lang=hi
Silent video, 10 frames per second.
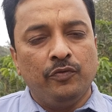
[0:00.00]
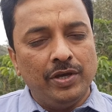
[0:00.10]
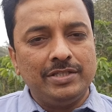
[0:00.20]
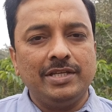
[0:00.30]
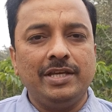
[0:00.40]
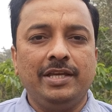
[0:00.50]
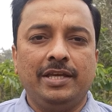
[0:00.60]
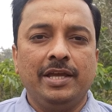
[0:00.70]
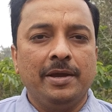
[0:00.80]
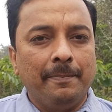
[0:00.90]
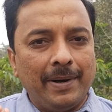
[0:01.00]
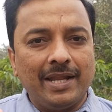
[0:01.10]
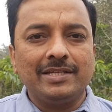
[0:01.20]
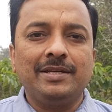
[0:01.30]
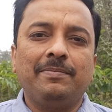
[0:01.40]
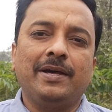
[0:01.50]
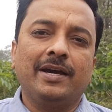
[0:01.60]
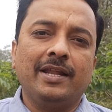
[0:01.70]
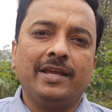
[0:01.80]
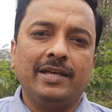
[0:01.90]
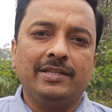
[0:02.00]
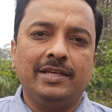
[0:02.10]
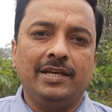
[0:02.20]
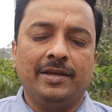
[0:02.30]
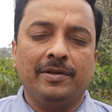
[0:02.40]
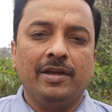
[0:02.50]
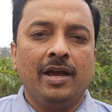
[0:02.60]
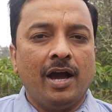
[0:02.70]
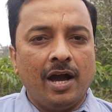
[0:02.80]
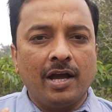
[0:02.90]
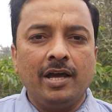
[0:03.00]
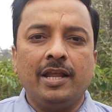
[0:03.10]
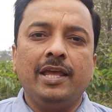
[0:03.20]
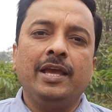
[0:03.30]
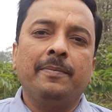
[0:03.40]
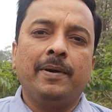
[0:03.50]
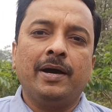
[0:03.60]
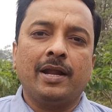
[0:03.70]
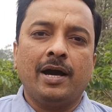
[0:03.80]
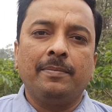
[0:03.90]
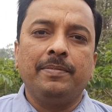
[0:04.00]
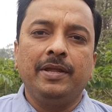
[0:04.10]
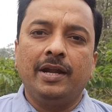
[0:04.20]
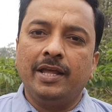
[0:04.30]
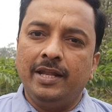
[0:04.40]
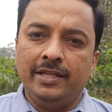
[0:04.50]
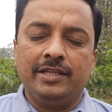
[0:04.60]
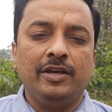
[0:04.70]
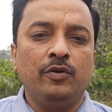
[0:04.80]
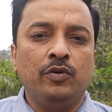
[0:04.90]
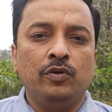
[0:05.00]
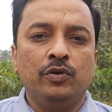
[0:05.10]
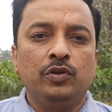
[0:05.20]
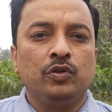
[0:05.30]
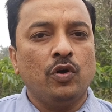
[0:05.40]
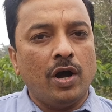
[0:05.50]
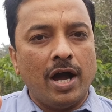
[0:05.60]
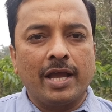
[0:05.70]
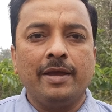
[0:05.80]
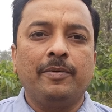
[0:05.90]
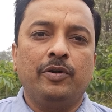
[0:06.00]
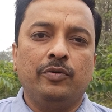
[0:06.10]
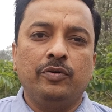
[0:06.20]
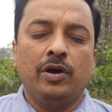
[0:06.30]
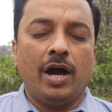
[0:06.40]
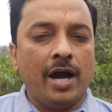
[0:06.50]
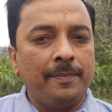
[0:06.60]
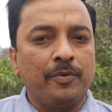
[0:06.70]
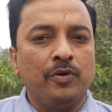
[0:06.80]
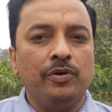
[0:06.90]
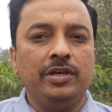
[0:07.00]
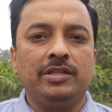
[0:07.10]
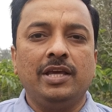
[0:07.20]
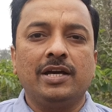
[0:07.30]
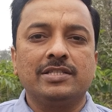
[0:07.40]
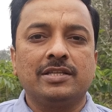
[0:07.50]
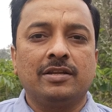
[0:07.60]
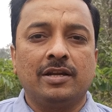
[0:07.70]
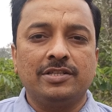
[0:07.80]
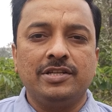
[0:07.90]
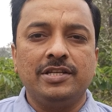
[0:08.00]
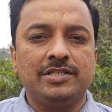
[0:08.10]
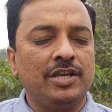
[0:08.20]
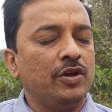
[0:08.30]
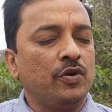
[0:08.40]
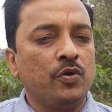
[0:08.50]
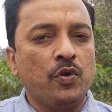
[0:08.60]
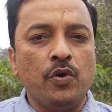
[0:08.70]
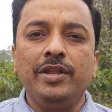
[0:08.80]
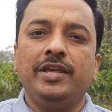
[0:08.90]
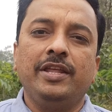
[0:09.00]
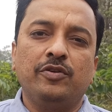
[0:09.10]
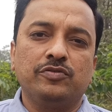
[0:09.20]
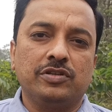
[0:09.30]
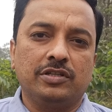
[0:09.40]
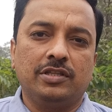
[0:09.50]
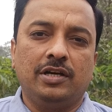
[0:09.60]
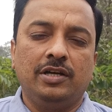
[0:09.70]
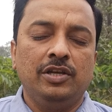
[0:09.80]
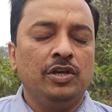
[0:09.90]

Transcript: वैसे ही बाला साहेब ठाकरे कहते हैं अगर एक बार आप निर्णय लेते हो तो आगे बढ़ो आपको इतिहास रचने से कोई नहीं रो सकता